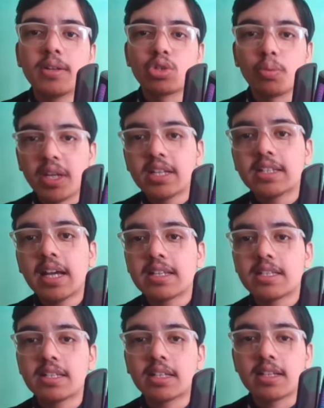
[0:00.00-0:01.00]
सो प्लीज गाइज
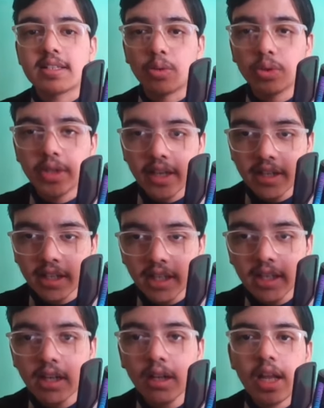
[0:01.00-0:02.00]
इस चीज का जरूर ध्यान
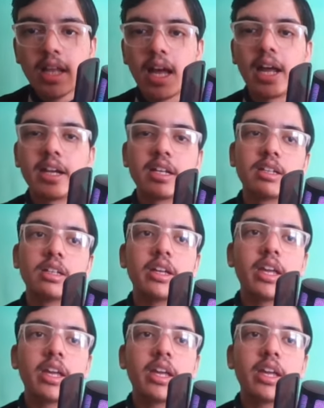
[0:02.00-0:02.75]
रखिएगा एंड Uh,